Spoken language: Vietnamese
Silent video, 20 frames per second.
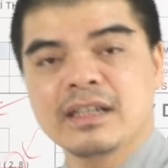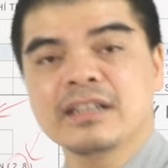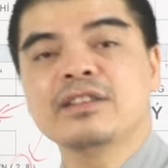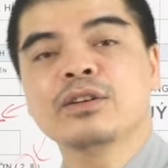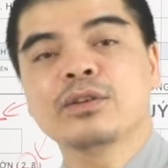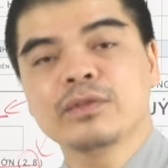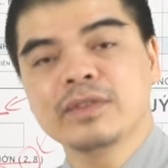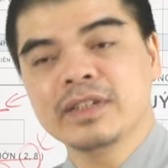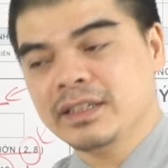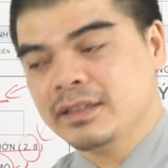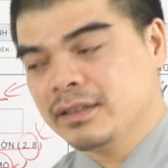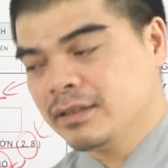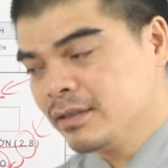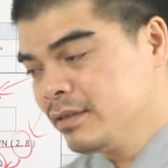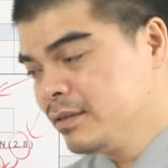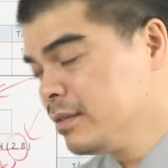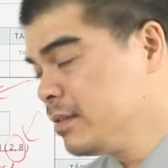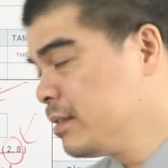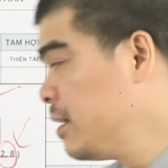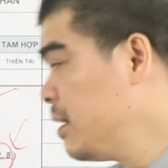Thưa quý vị,
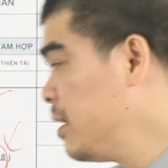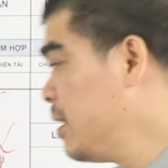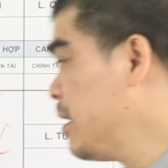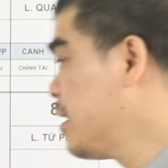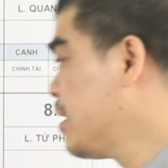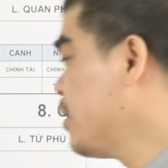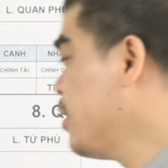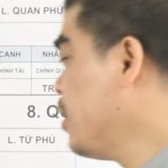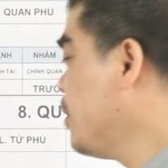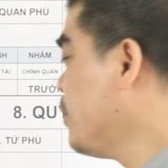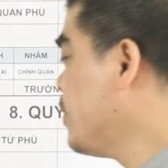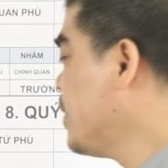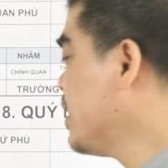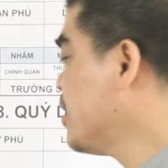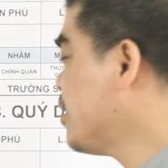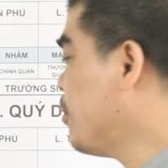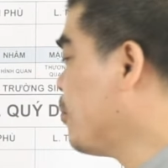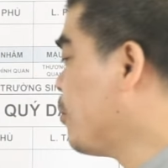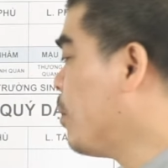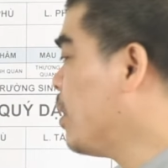đó là phần
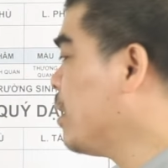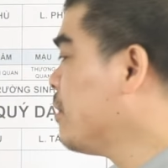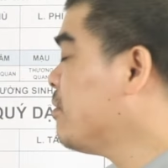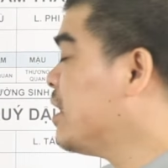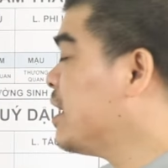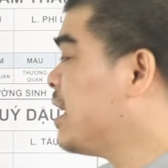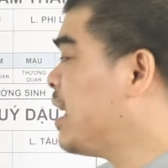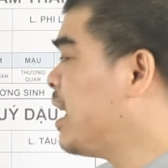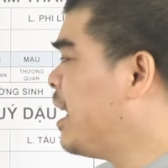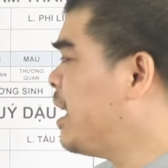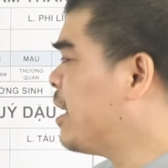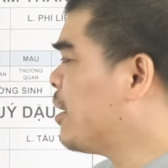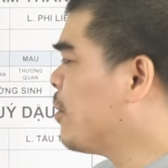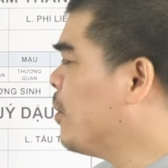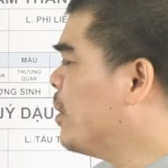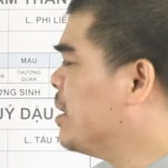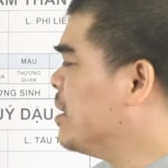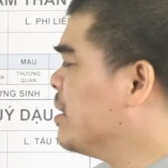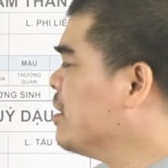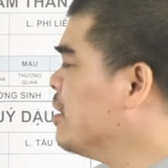tổng quan vận hạn
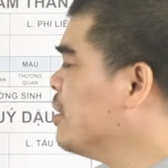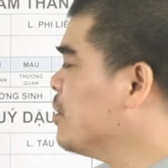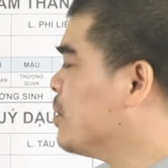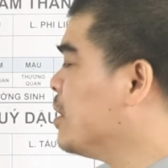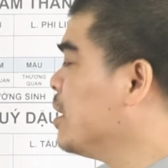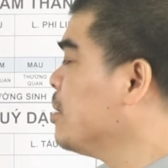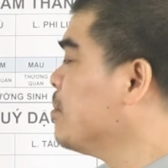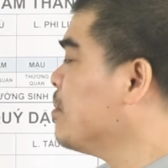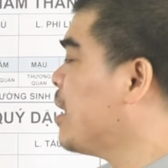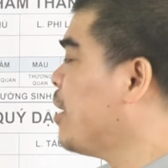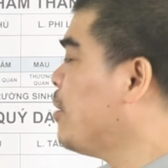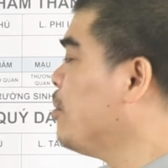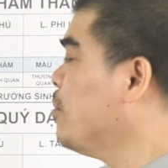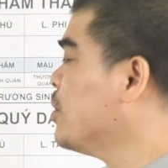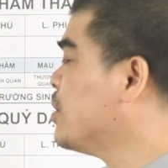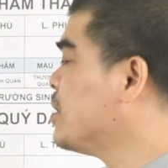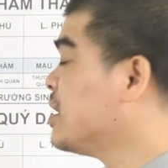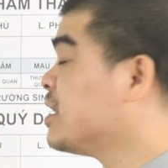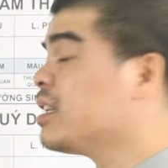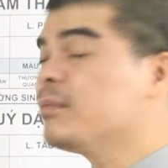của những người tuổi Đinh Mão
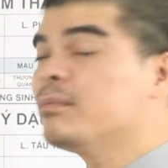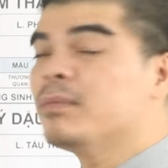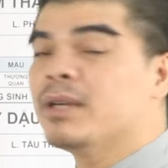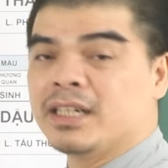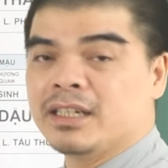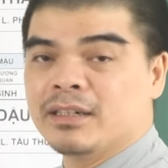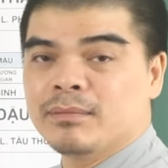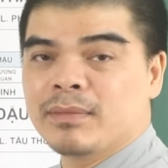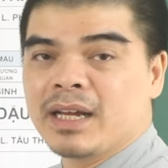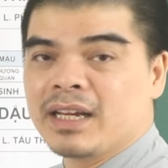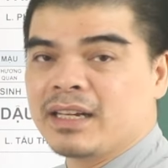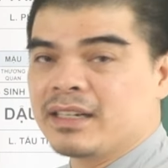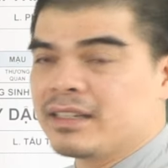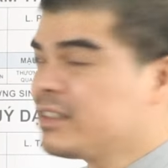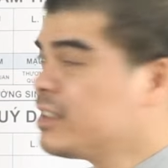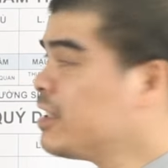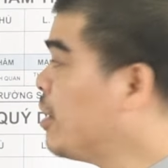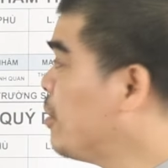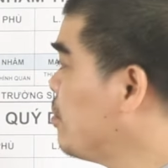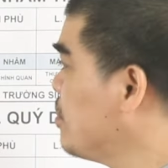1987 nữ mạng
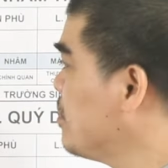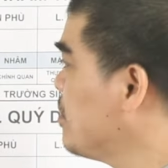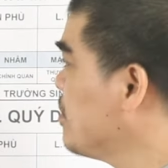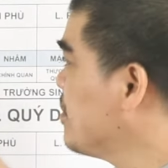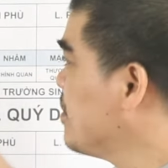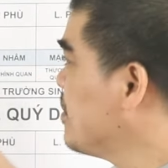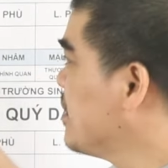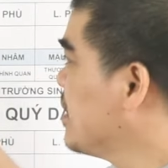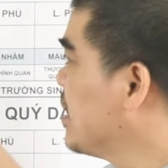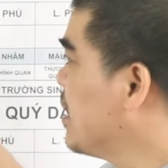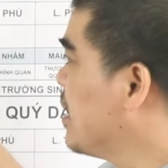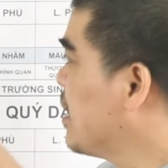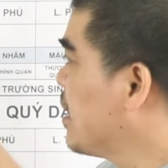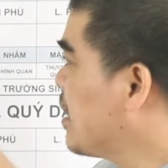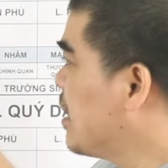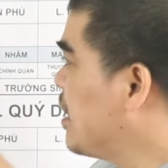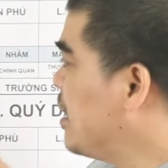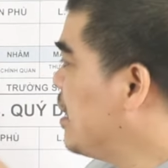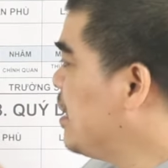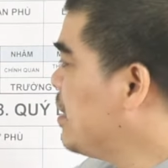trong
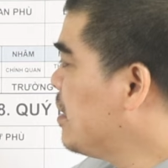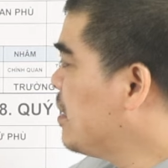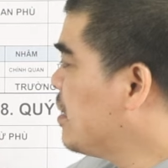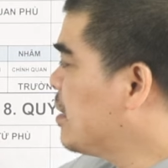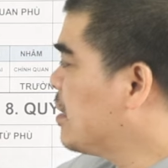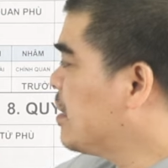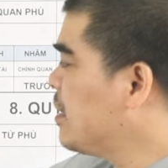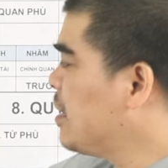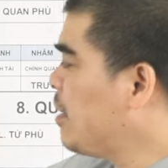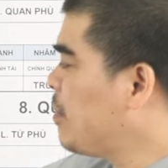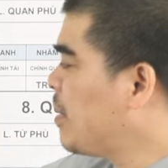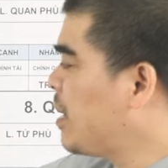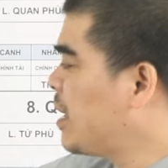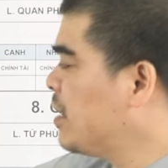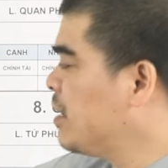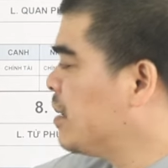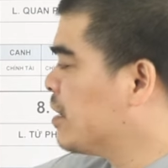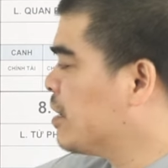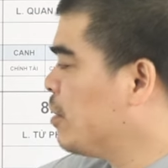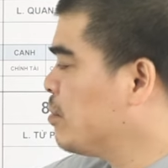cái năm
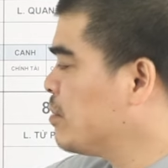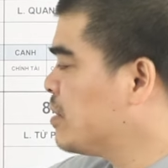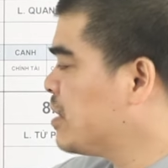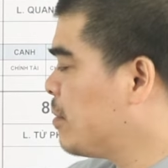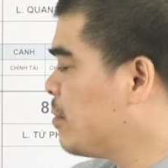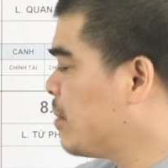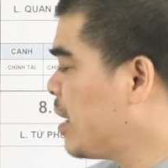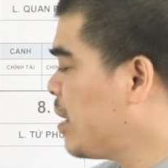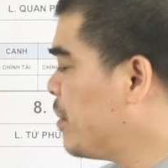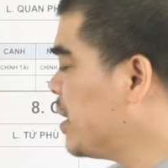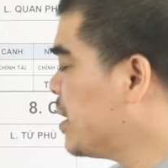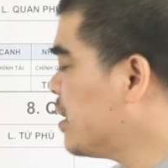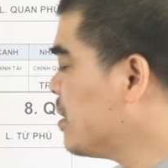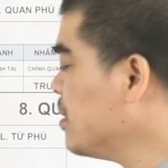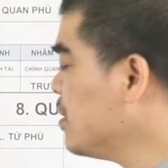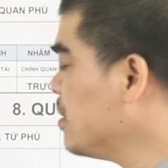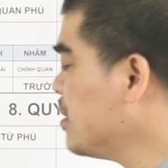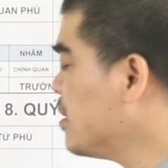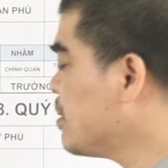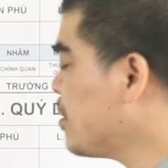
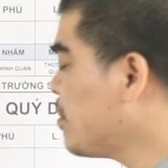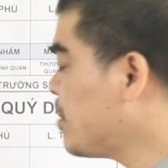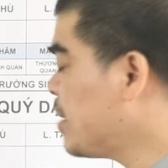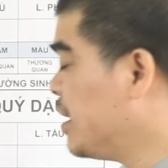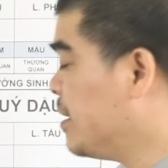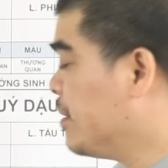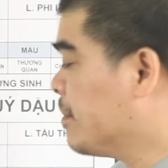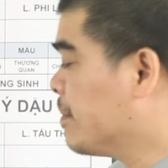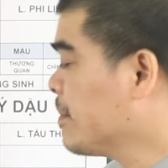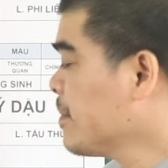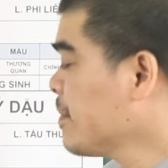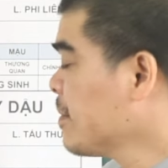2024 năm Giáp Thìn.